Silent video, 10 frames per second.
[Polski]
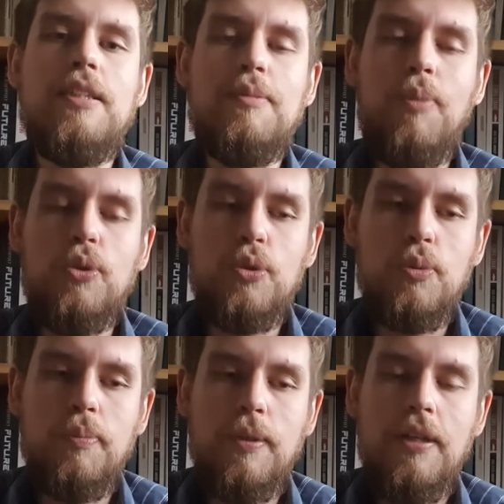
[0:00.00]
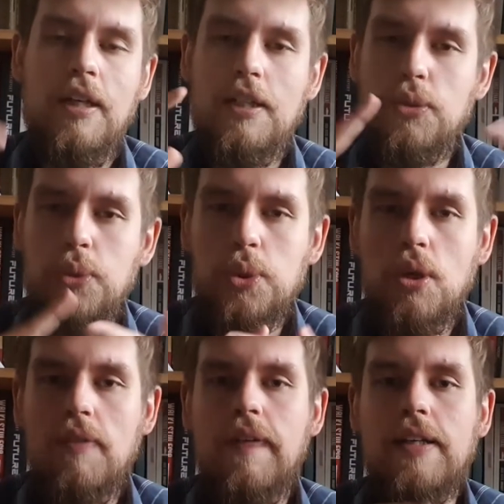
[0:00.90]
sposób
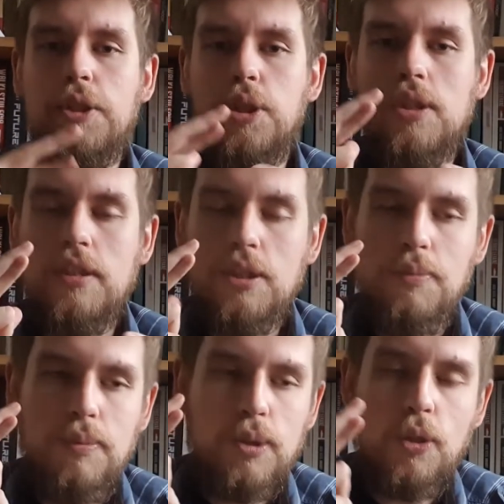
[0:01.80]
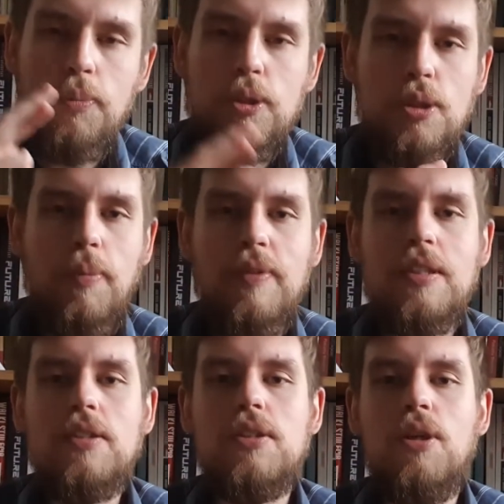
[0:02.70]
tuszować, e, żeby przekupić
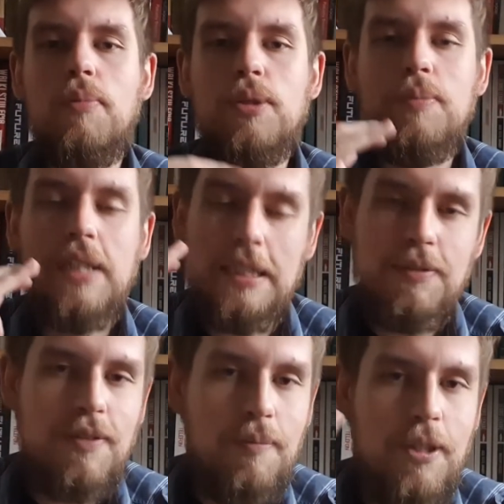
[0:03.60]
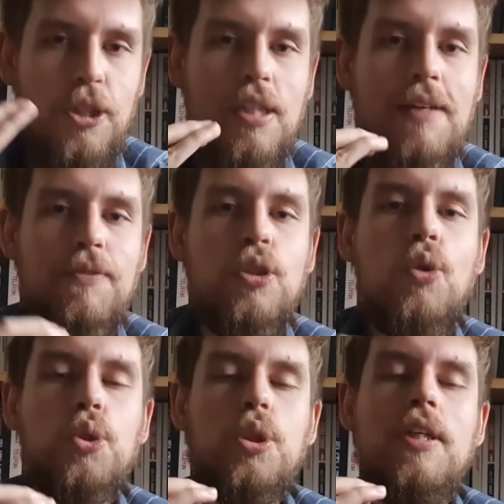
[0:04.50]
odpowiednie osoby, żeby ta zmowa milczenia
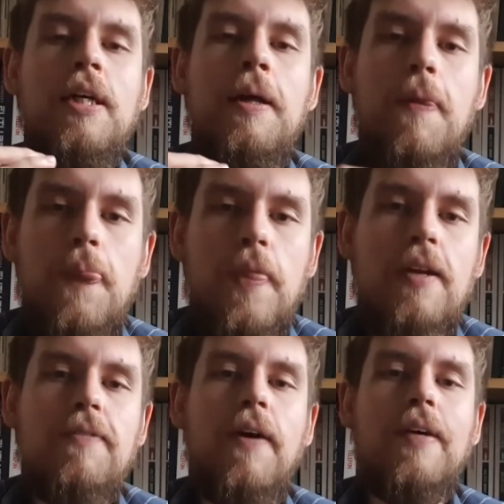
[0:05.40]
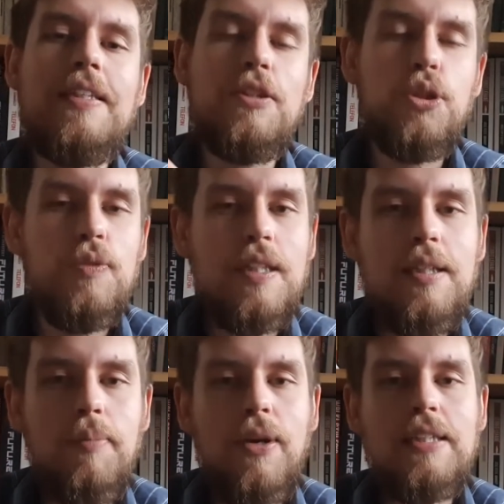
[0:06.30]
wciąż trwała. Jest to
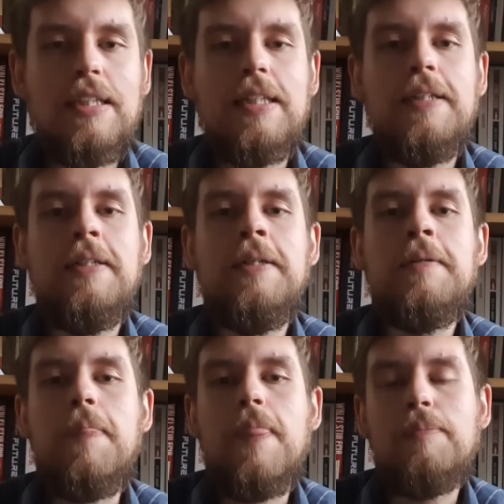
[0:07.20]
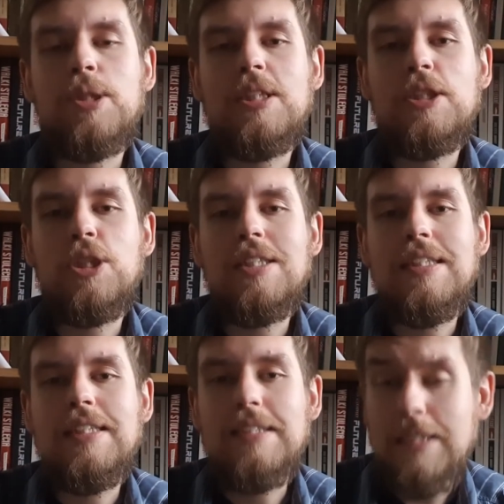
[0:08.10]
świetnie pokazane na
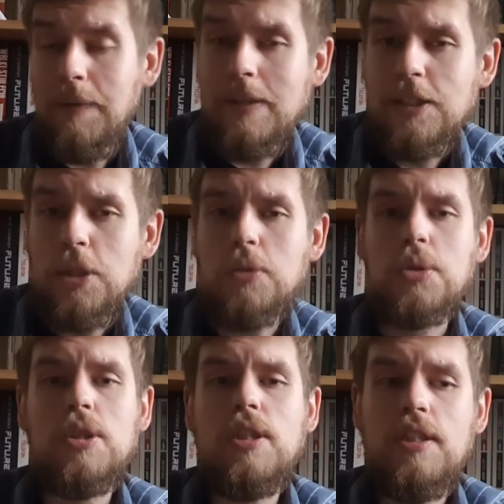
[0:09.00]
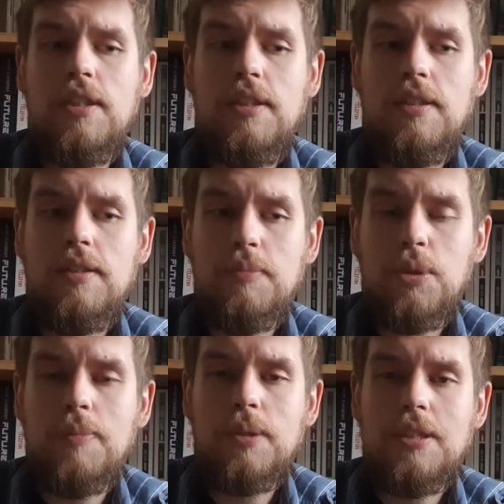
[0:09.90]
przestrzeni e, całej książki i
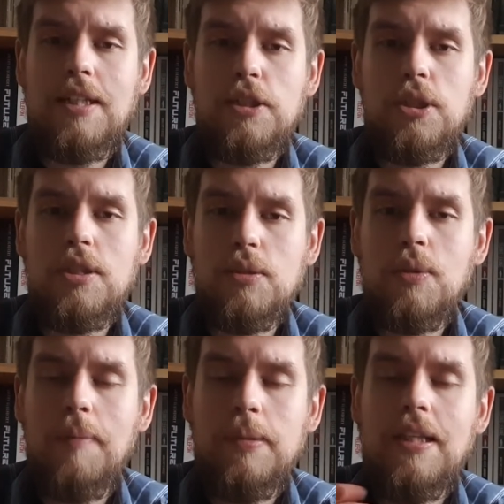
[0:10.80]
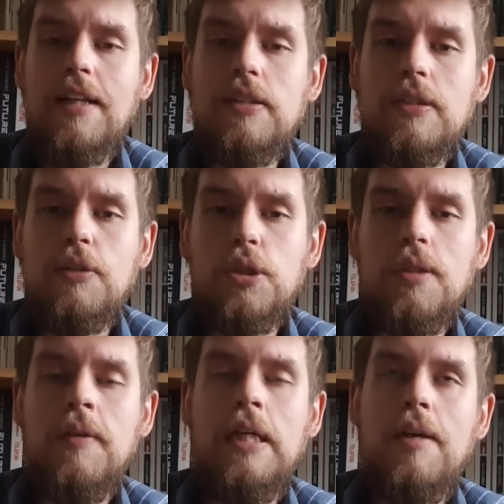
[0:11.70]
muszę przyznać, że tu kapitalnie udało się
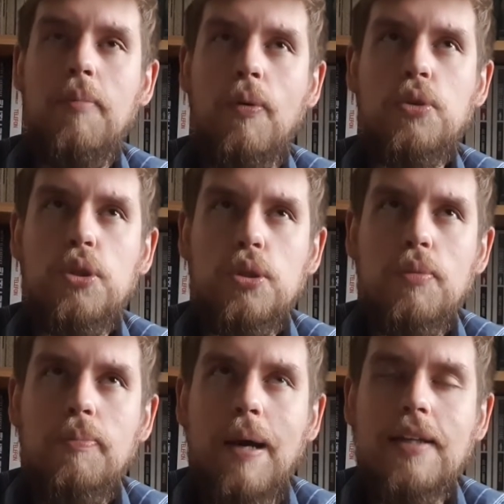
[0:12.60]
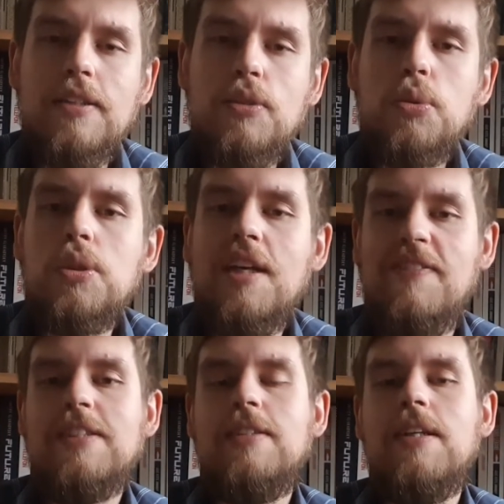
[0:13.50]
połączyć bardzo różne
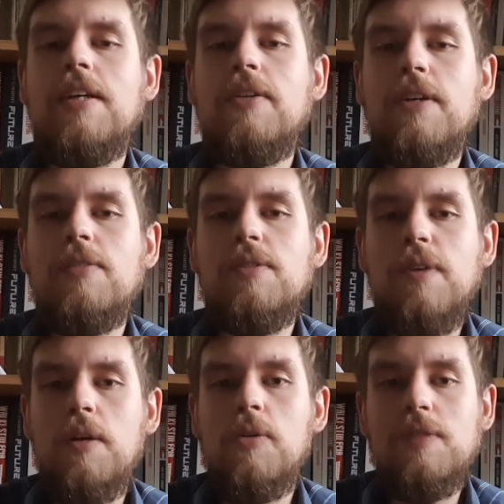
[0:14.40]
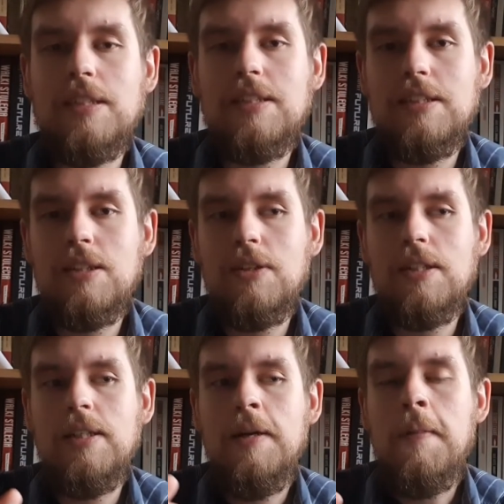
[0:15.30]
kwestie Ronowi faraowi z jednej
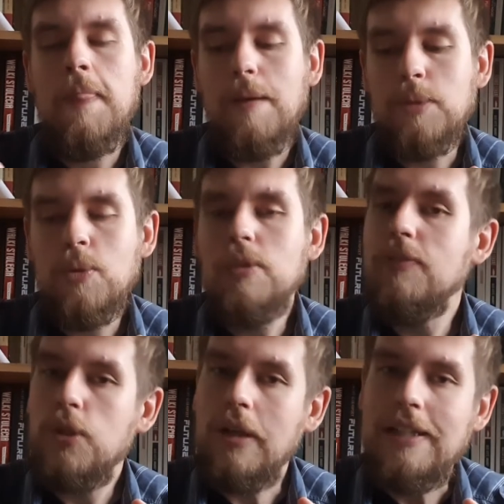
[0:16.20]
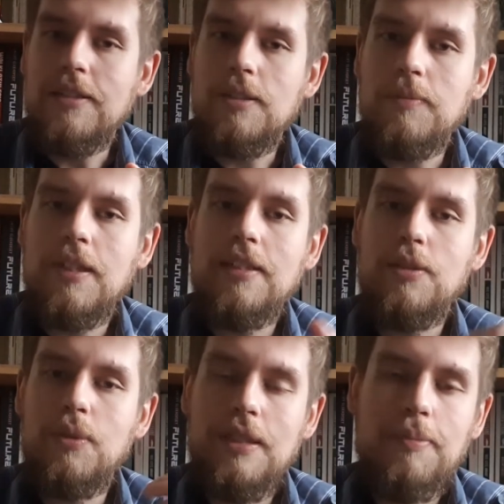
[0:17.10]
strony absolutnie wciągającą treść, z
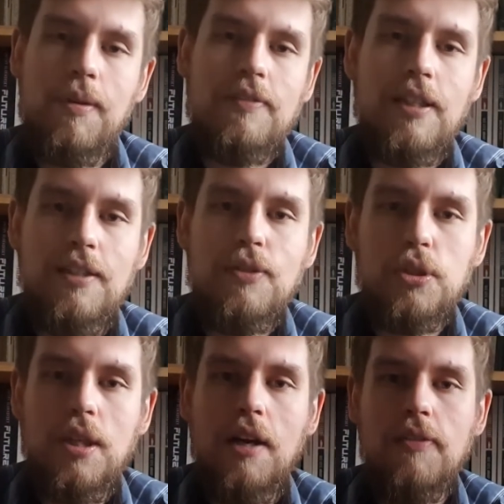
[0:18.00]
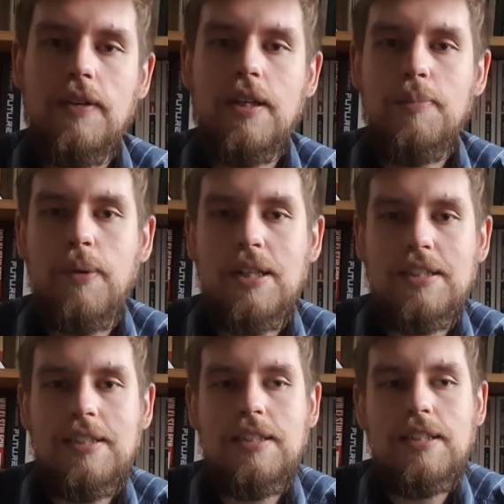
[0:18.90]
drugiej sprawiedliwość dla ofiar i
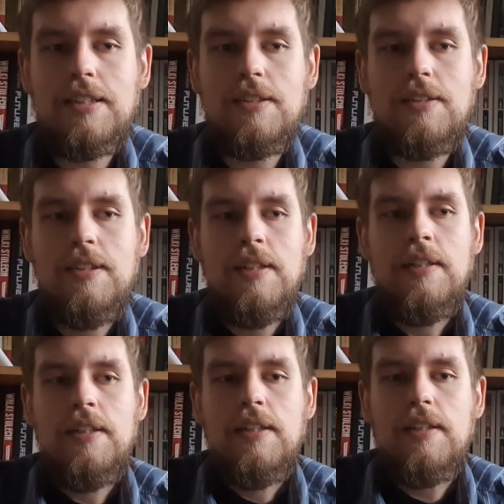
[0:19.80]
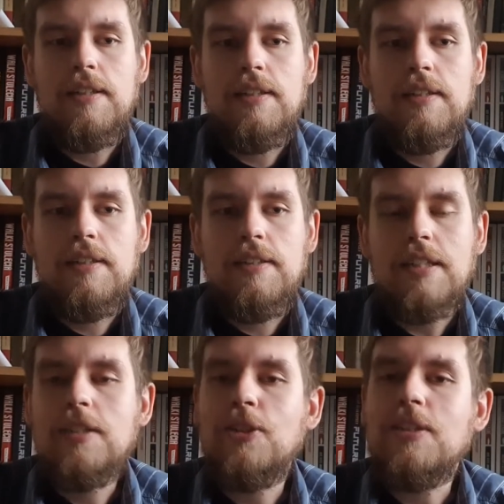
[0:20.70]
pokazanie, jak to,
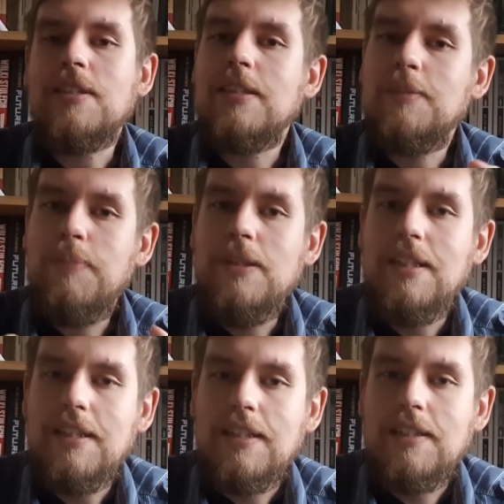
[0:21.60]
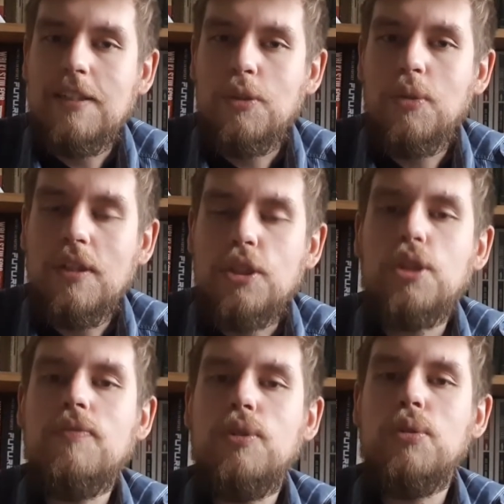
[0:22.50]
jaki to jest spisek, który
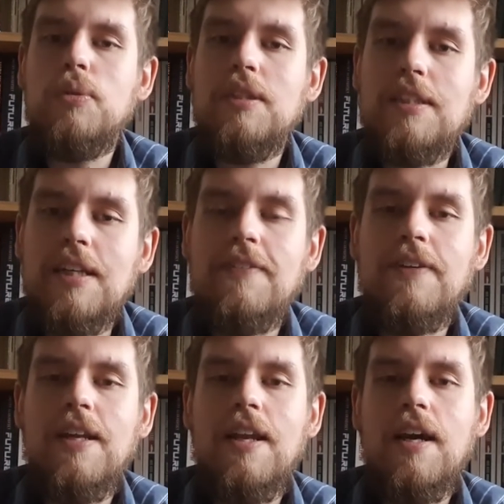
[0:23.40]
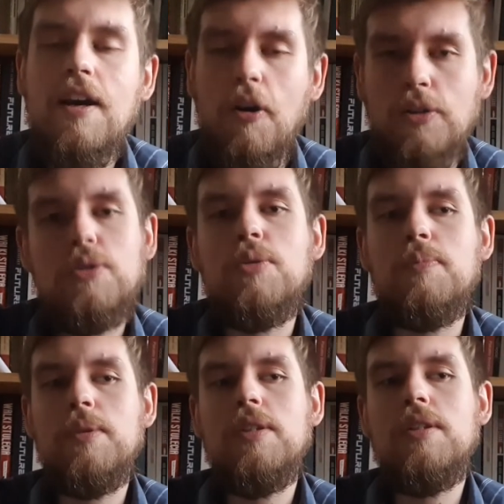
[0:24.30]
krzywdził e, tak wiele
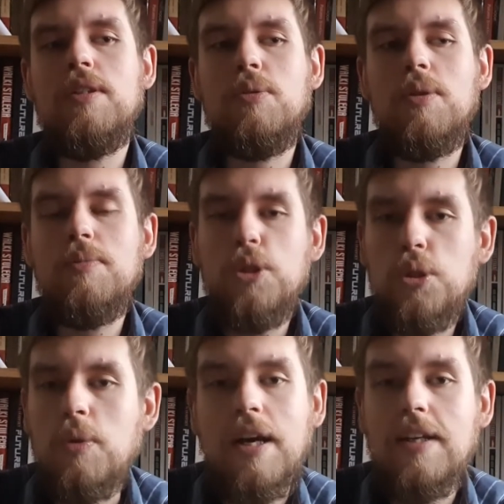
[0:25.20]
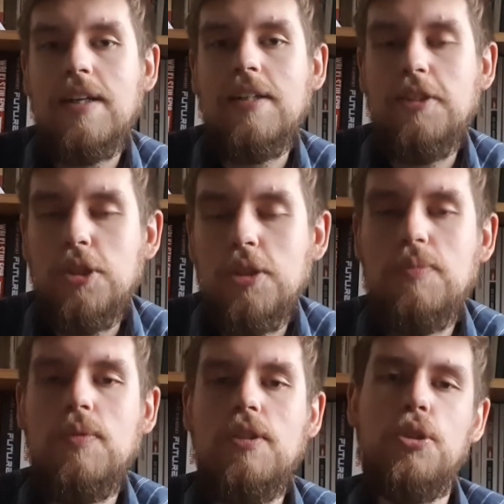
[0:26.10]
osób i którym niszczył karierę i niszczył,
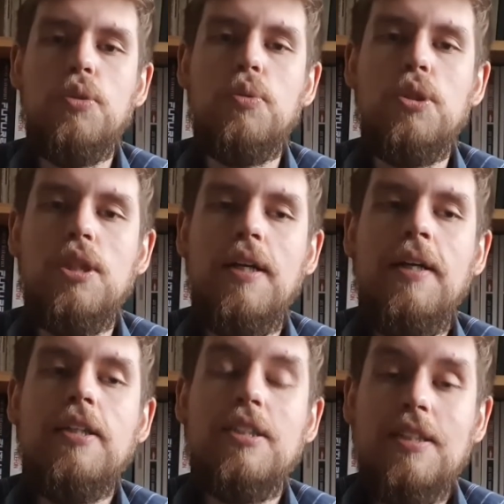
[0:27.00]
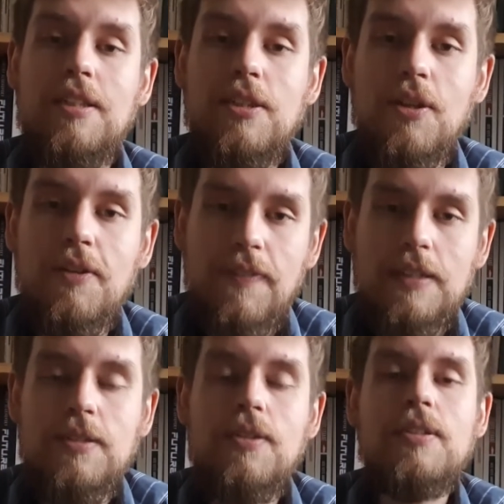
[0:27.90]
niszczył życia. Z jednej strony
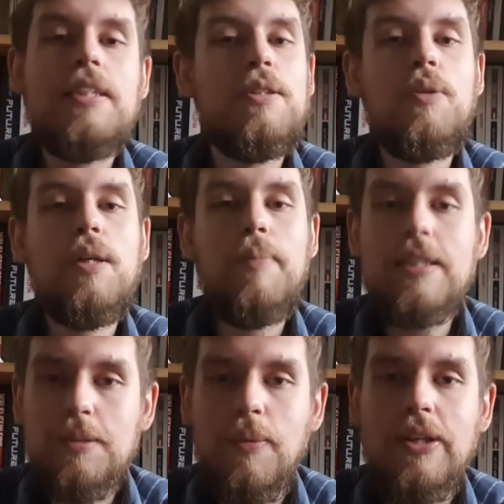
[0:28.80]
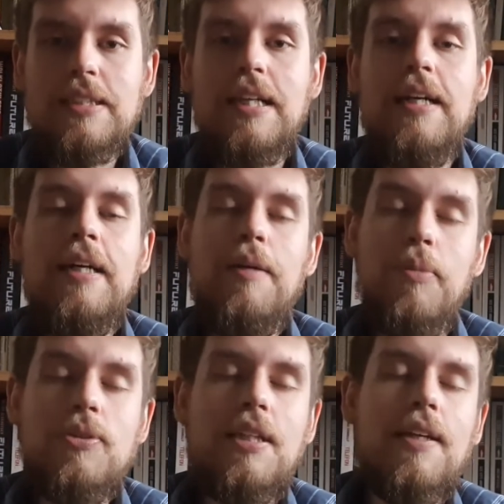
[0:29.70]
fascynująca, z drugiej bardzo bolesna.
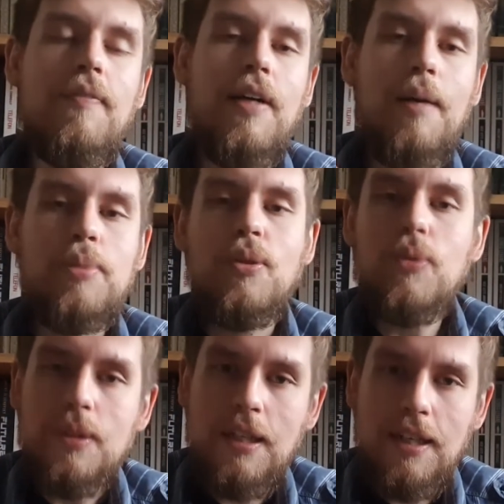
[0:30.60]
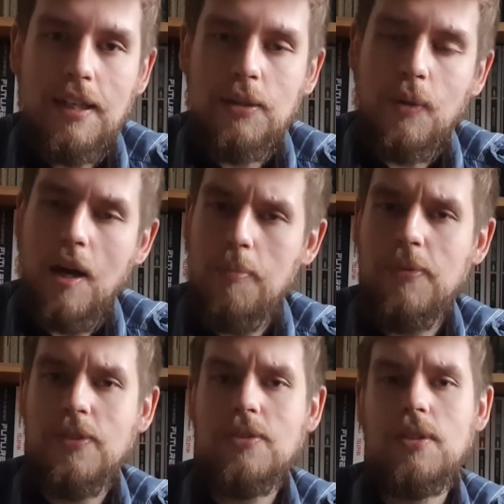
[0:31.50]
Moim zdaniem absolutnie lektura
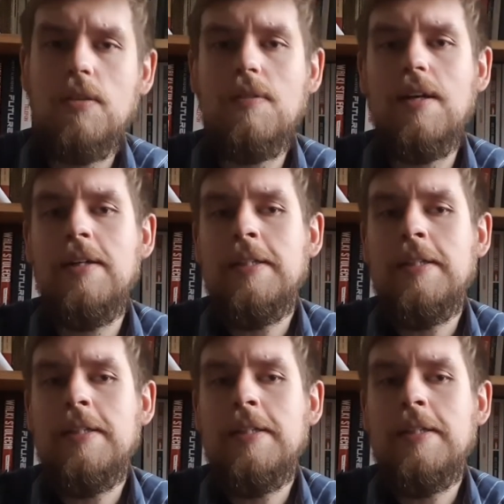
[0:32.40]
obowiązkowa.